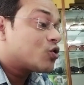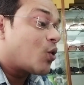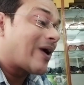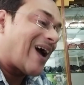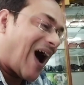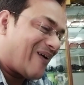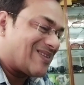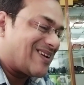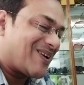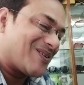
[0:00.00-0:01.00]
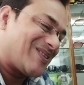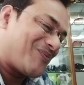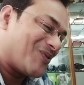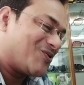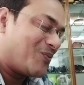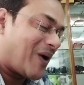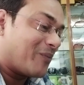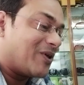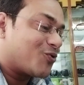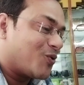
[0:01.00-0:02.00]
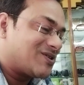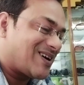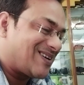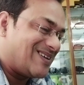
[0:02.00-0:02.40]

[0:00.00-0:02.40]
তোকে খাওয়াতে টাওয়াতে প্রচুর পারবে তোর যা